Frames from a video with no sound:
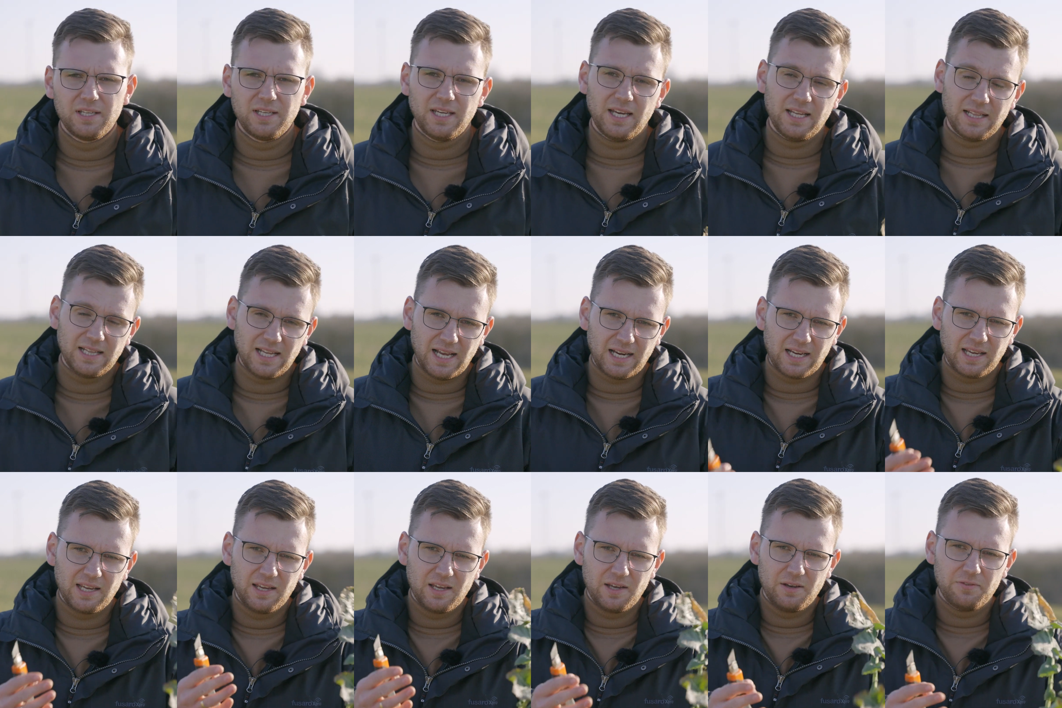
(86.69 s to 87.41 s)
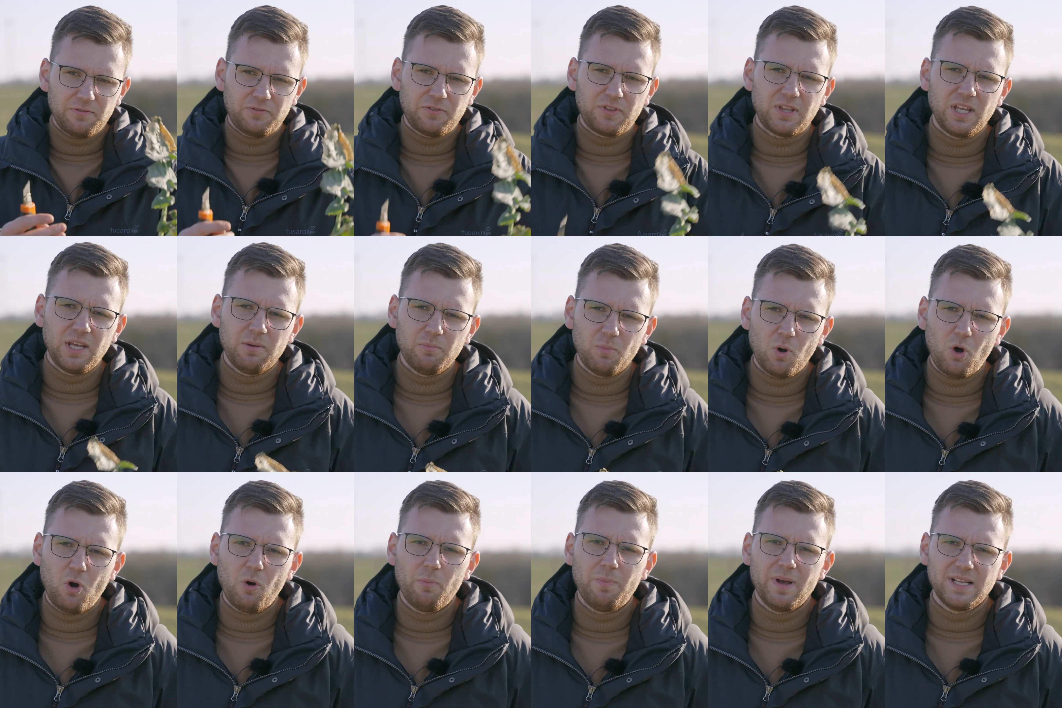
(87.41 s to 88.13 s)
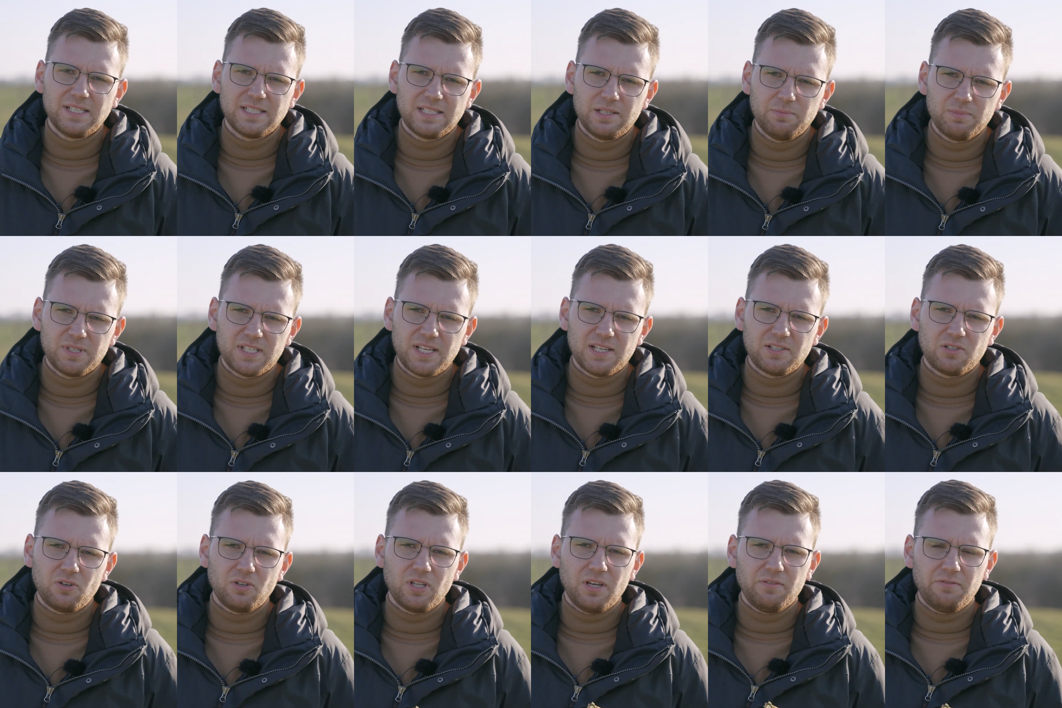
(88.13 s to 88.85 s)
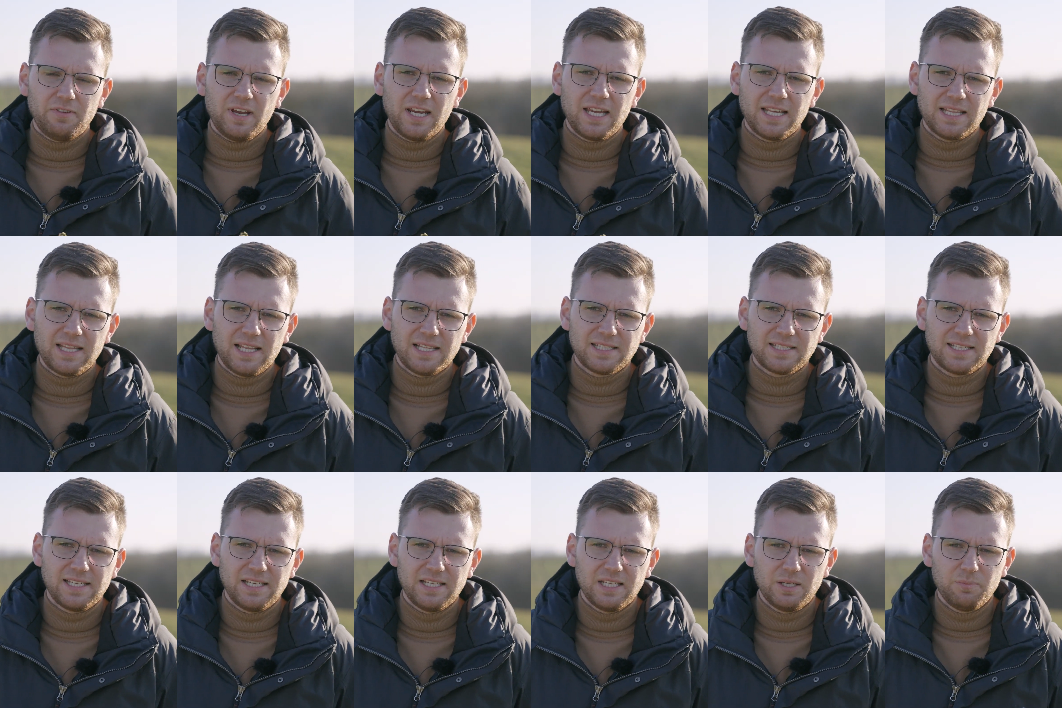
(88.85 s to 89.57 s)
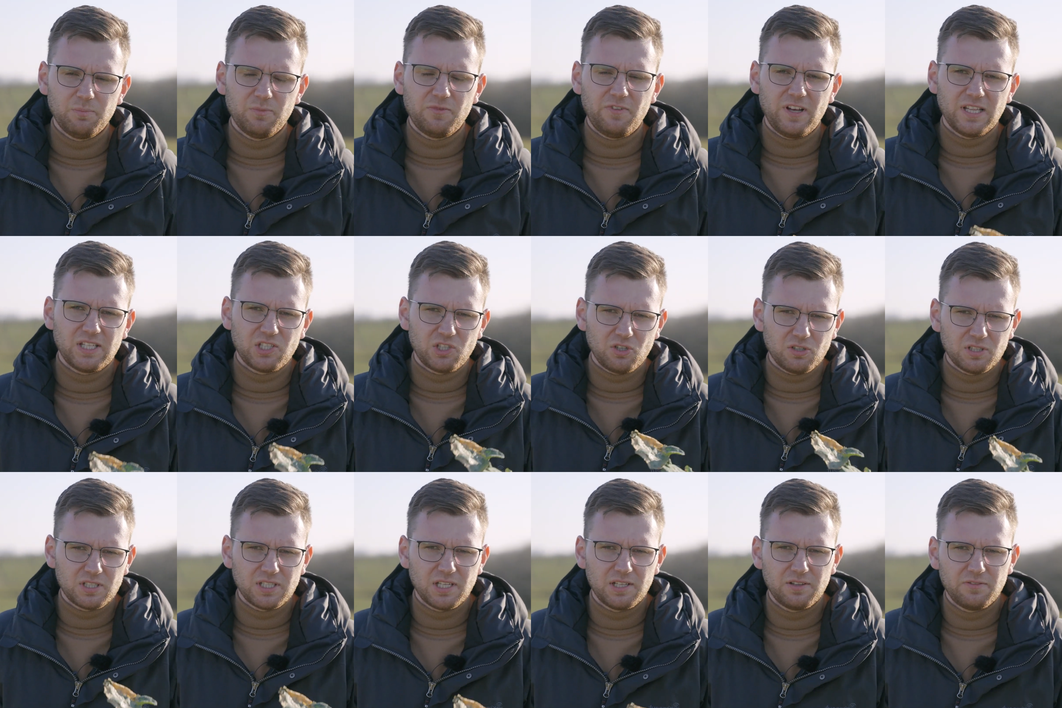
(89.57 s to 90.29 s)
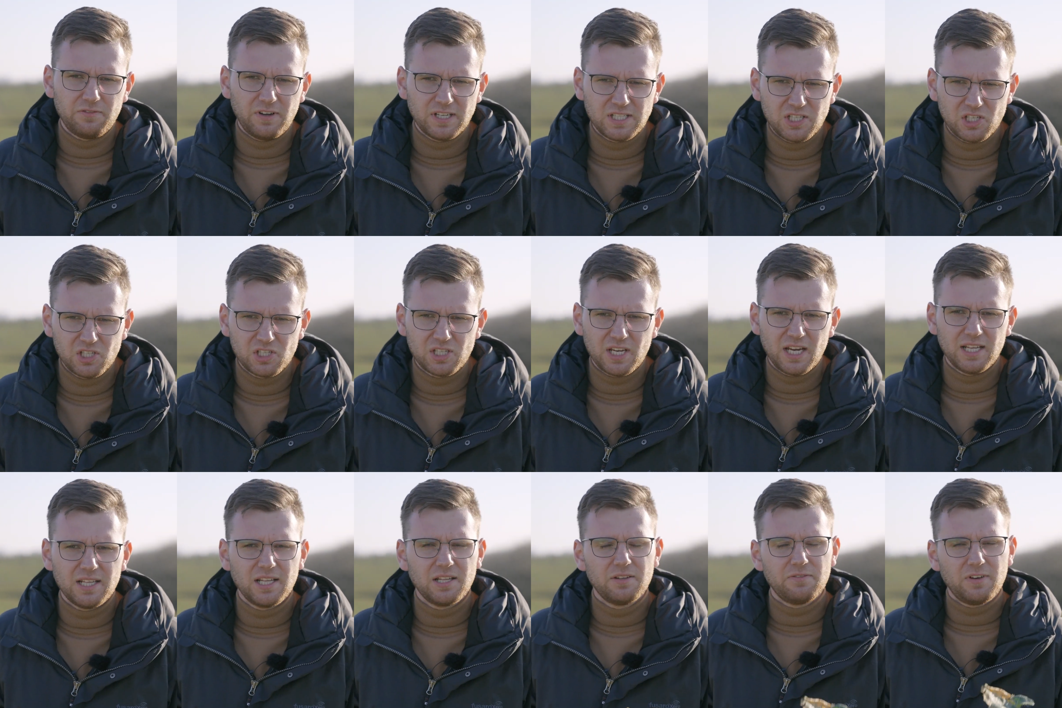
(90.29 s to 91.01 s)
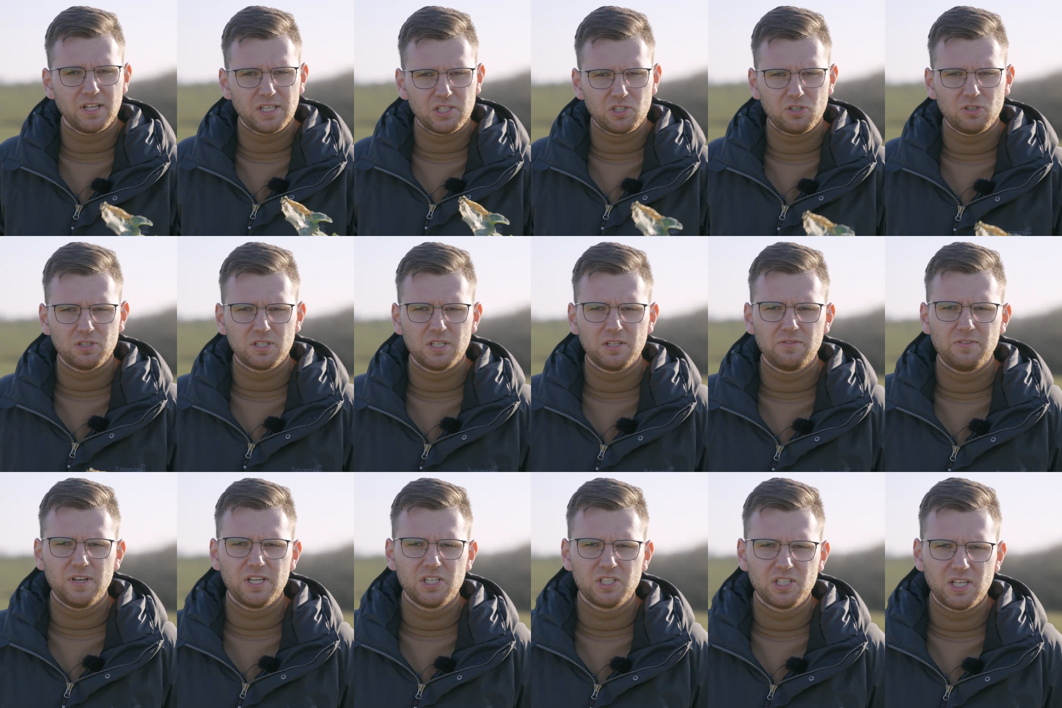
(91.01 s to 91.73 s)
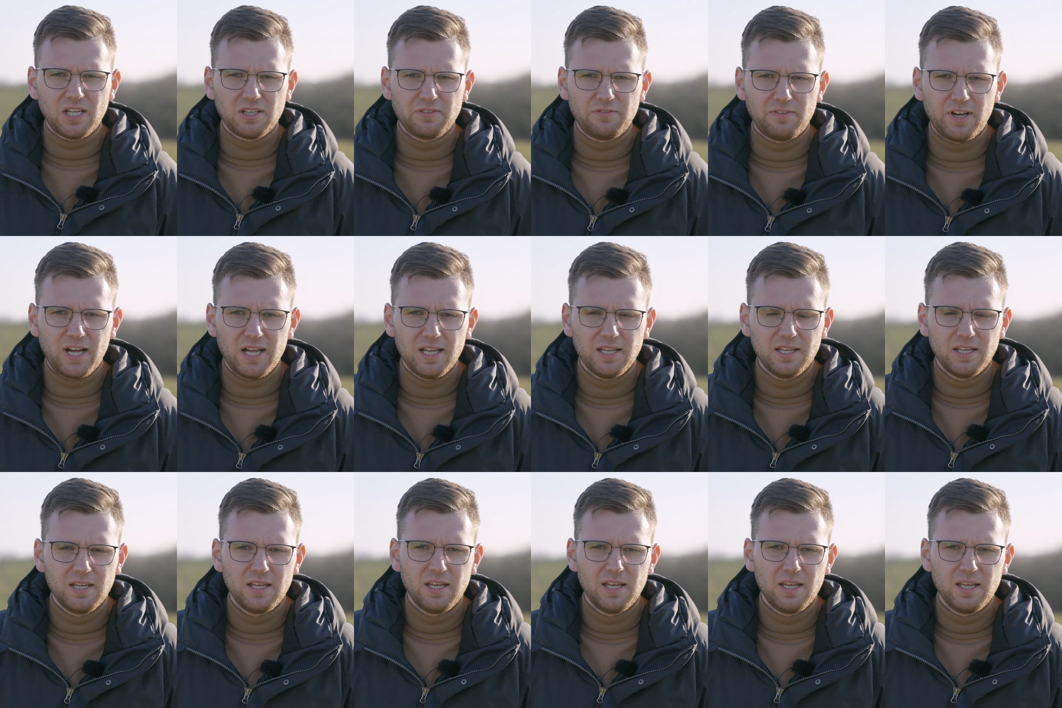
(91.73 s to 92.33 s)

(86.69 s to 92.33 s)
Jednak w tym obecnym sezonie wegetacyjnym 2021-2022